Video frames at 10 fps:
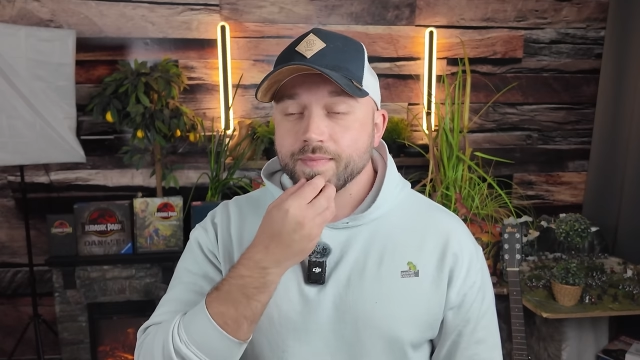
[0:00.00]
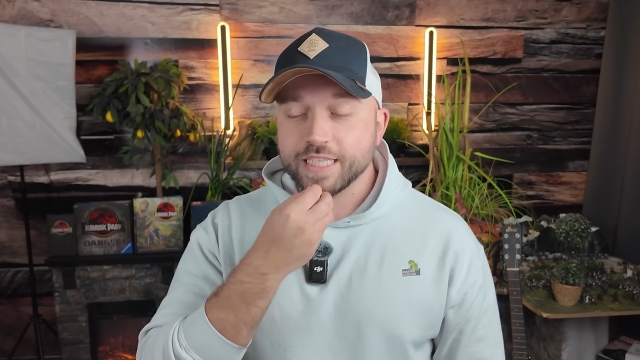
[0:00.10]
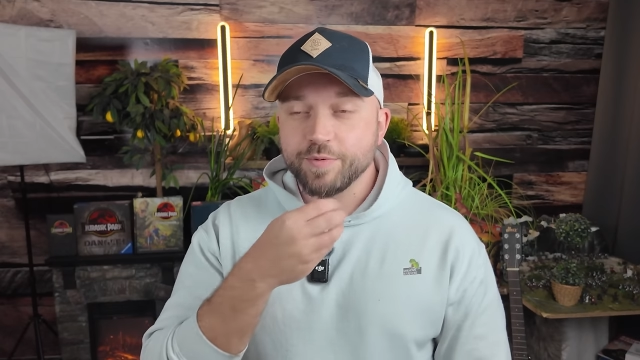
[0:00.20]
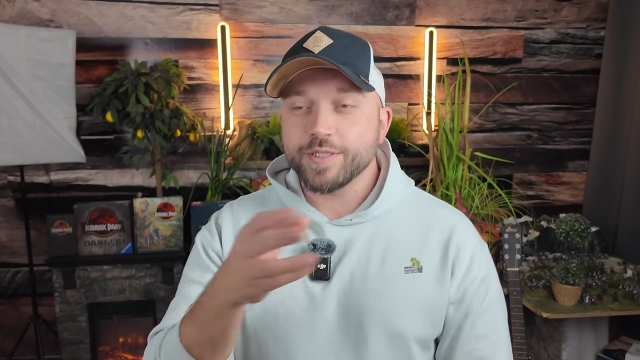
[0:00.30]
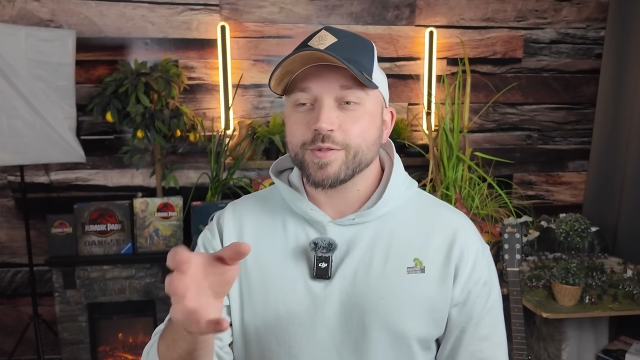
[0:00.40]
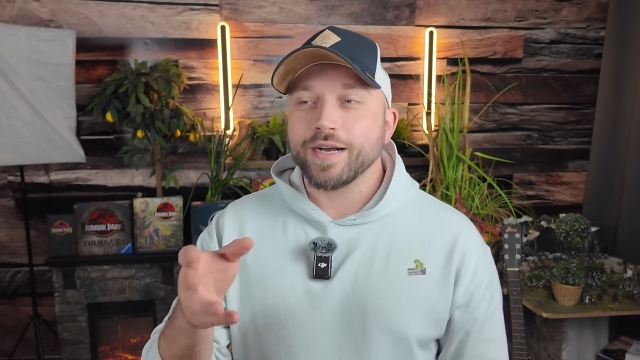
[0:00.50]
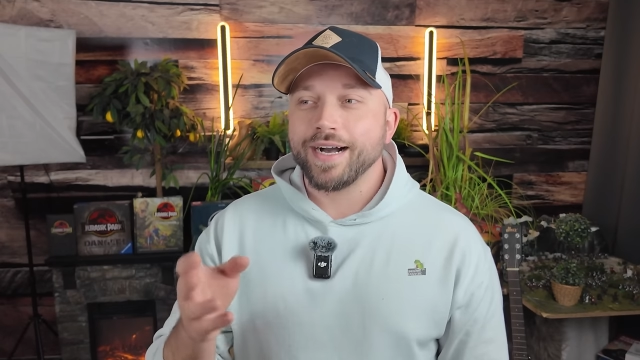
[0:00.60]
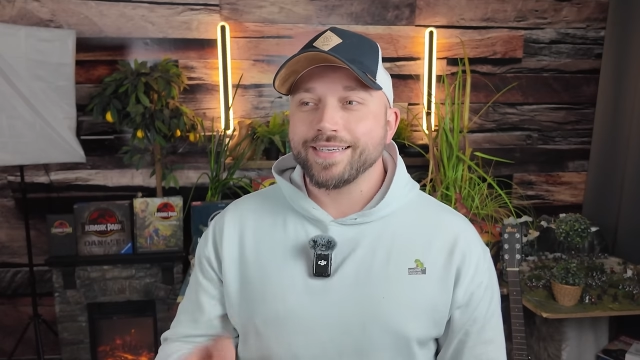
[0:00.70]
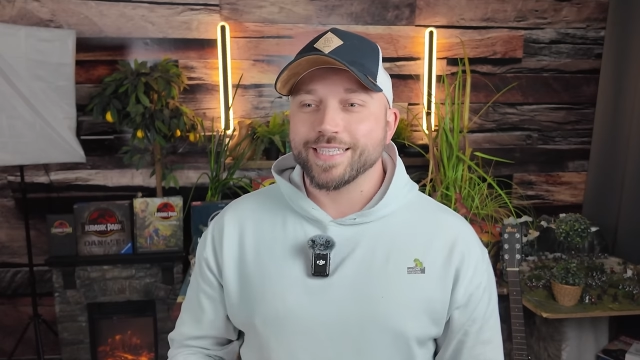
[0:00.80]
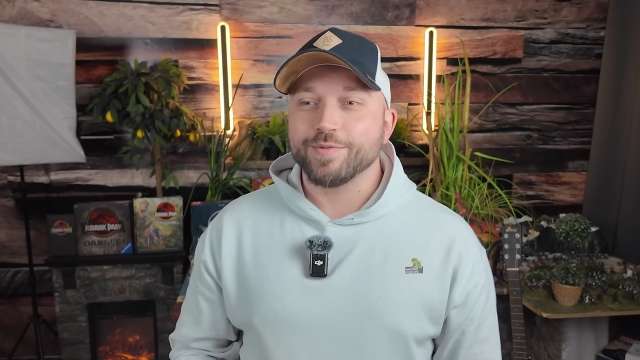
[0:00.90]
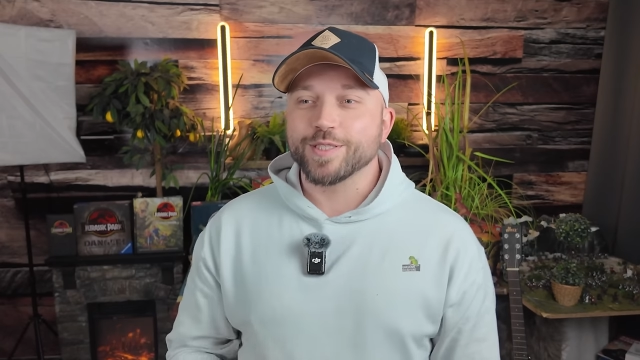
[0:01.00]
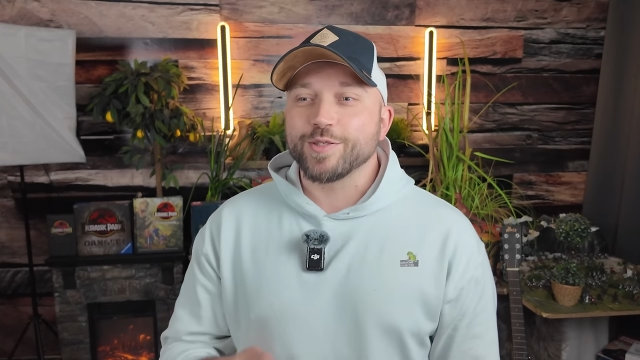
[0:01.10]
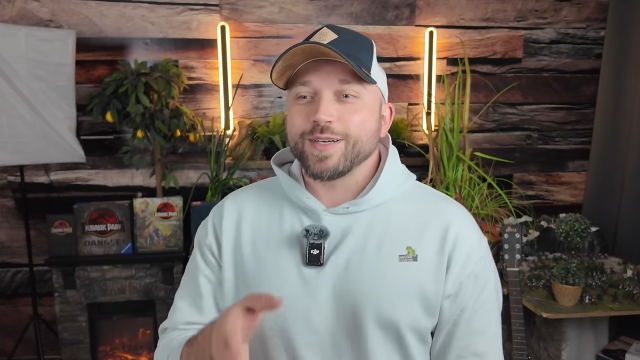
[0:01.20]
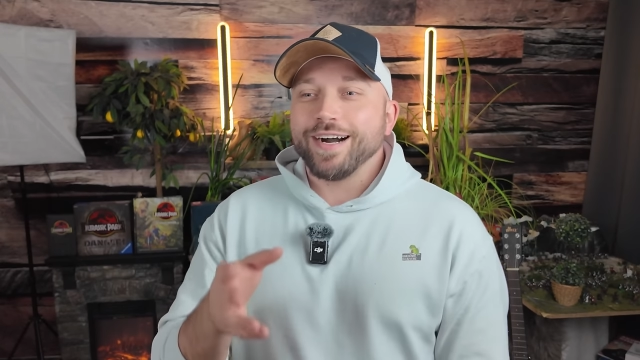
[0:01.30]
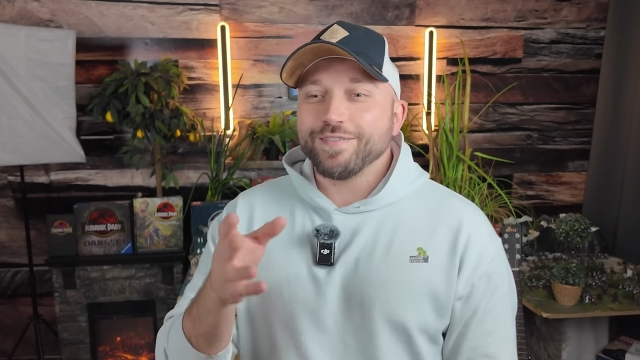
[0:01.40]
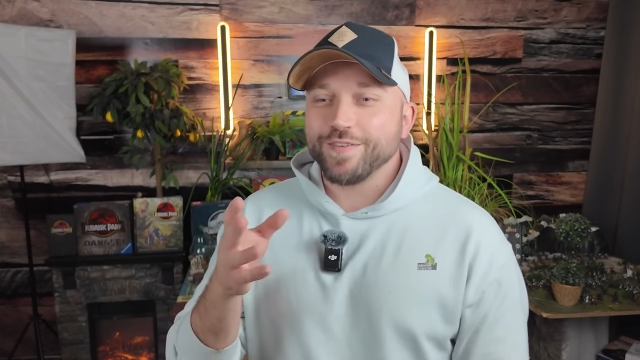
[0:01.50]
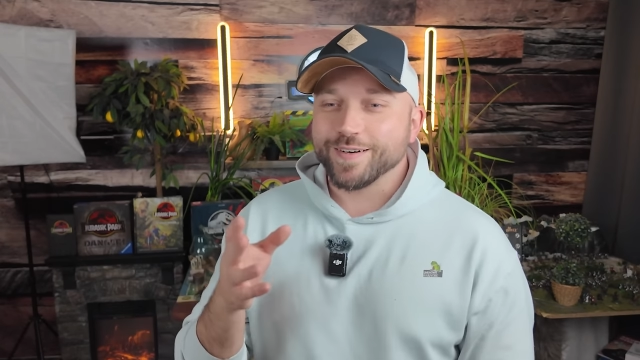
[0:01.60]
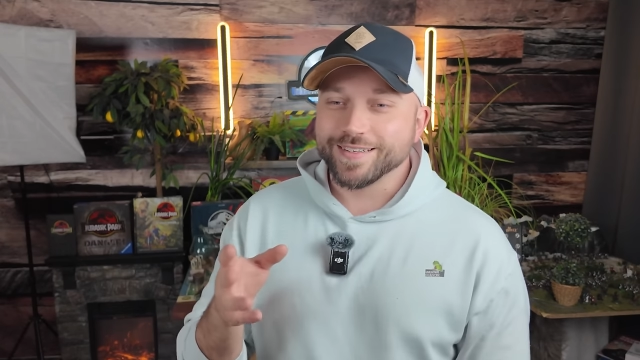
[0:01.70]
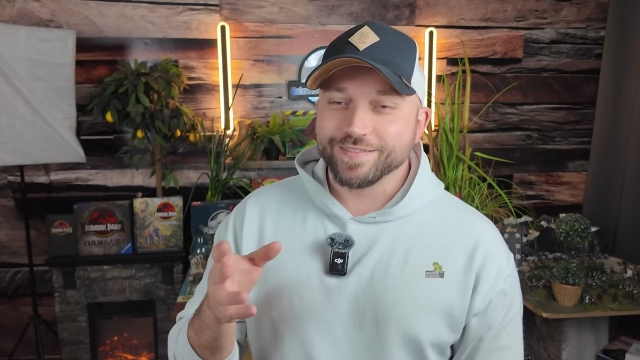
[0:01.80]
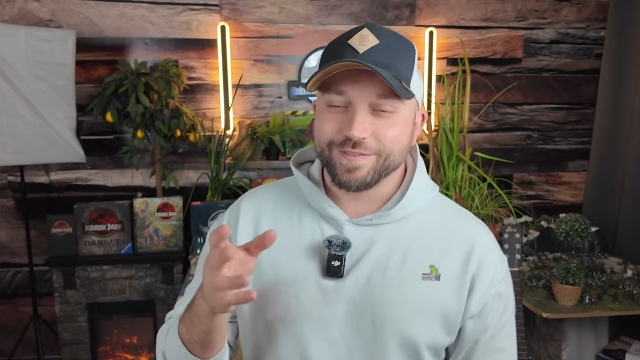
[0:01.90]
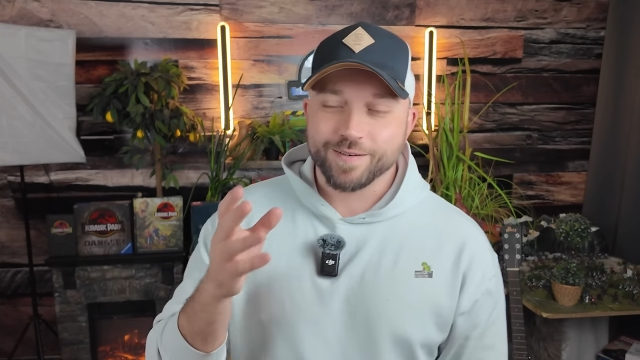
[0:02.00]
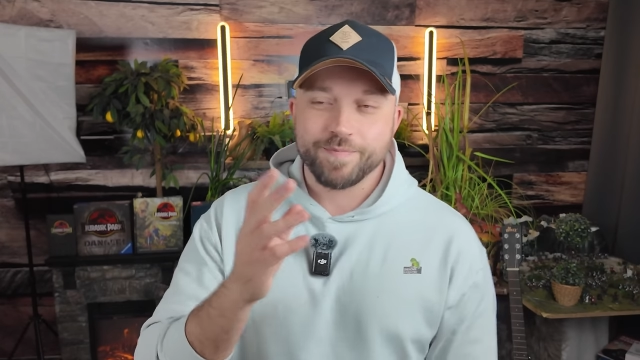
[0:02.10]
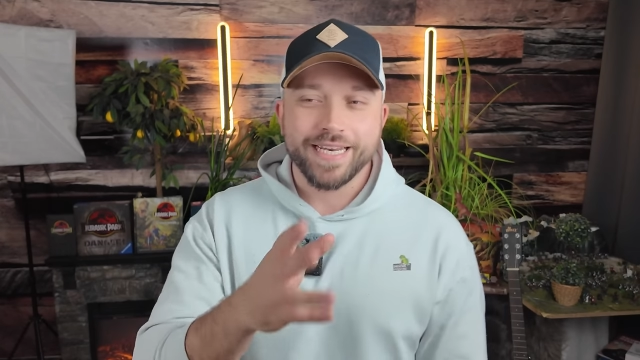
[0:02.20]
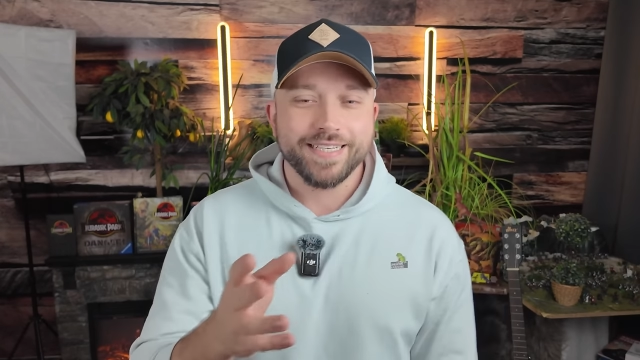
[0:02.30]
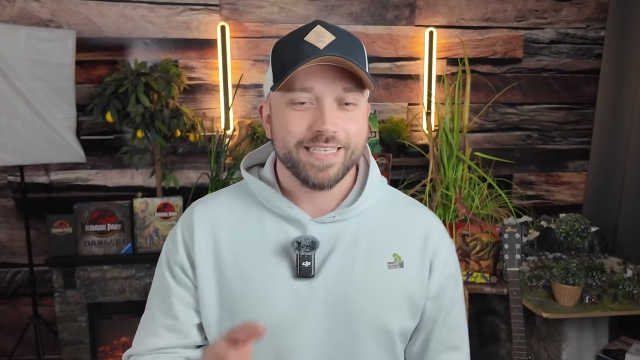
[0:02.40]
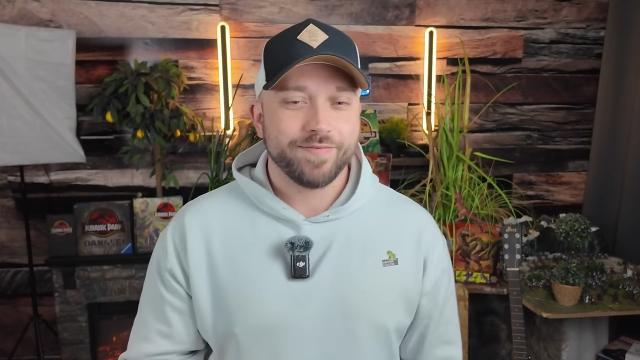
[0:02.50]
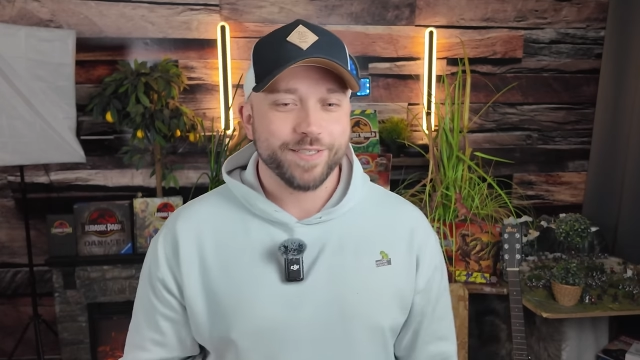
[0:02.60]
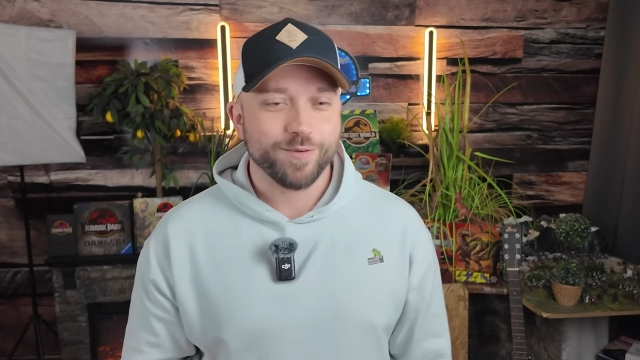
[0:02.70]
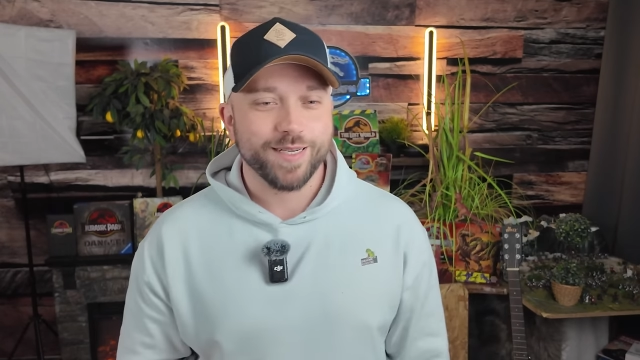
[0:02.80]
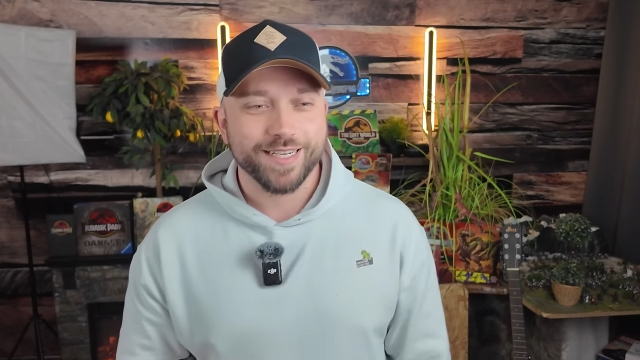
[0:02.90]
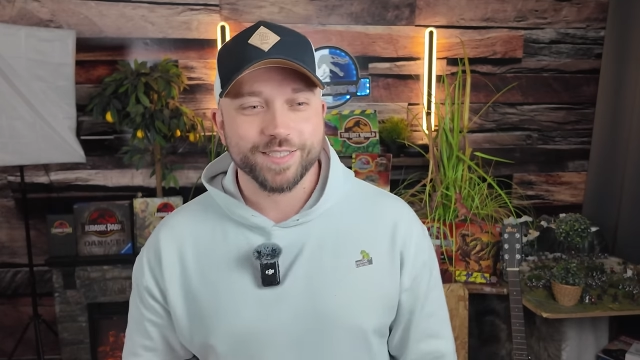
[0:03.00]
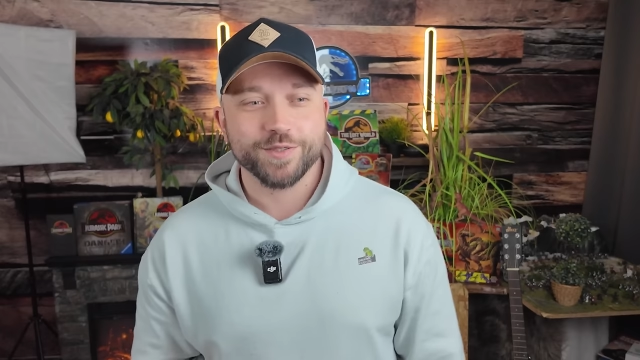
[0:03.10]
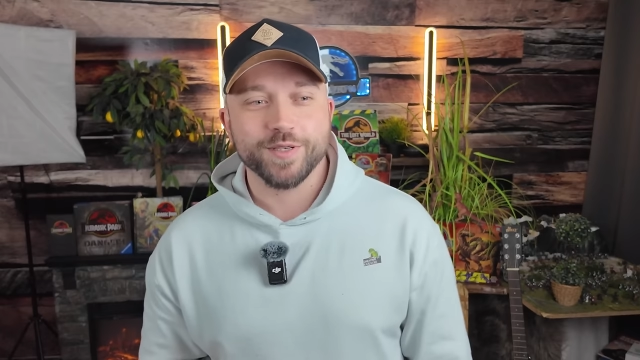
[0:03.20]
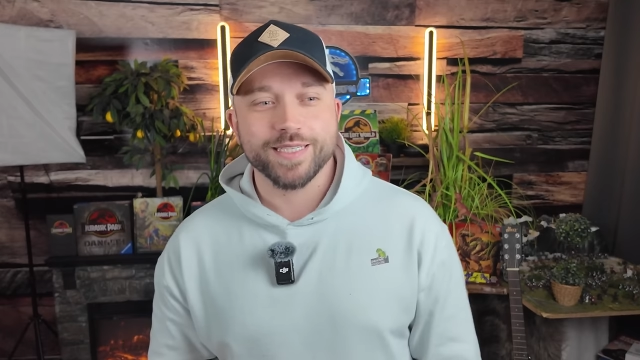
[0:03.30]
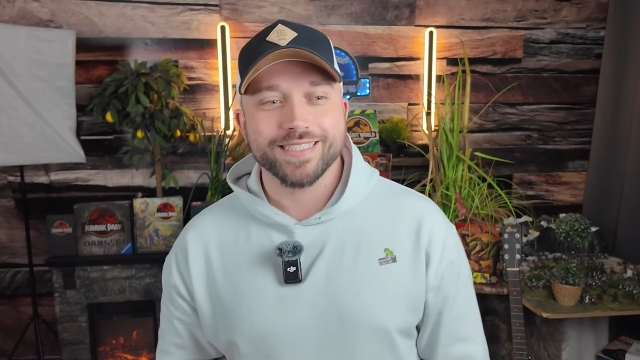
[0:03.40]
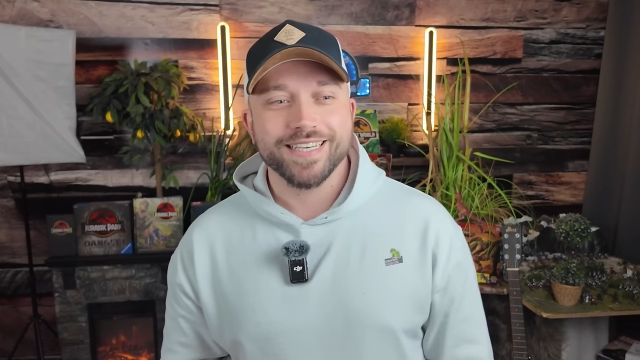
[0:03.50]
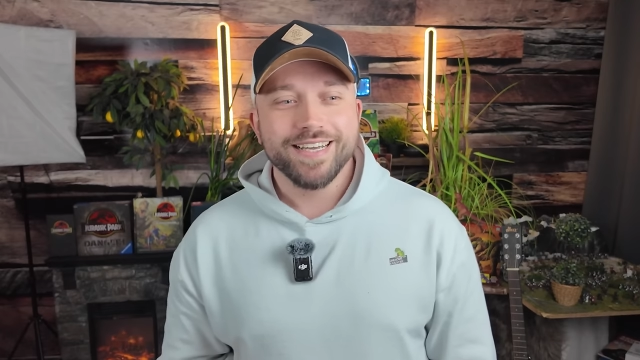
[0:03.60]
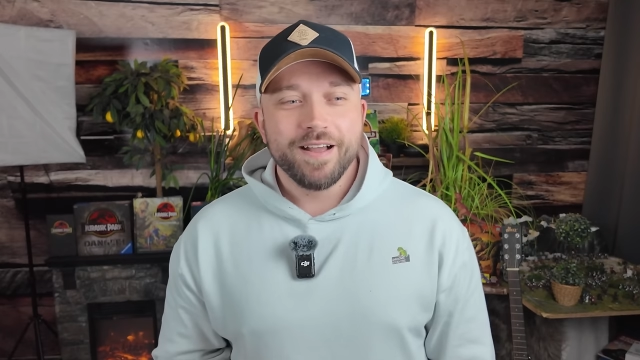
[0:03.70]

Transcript: das wird sogar, das wird sogar von, von Ben irgendwann nochmal ganz kurz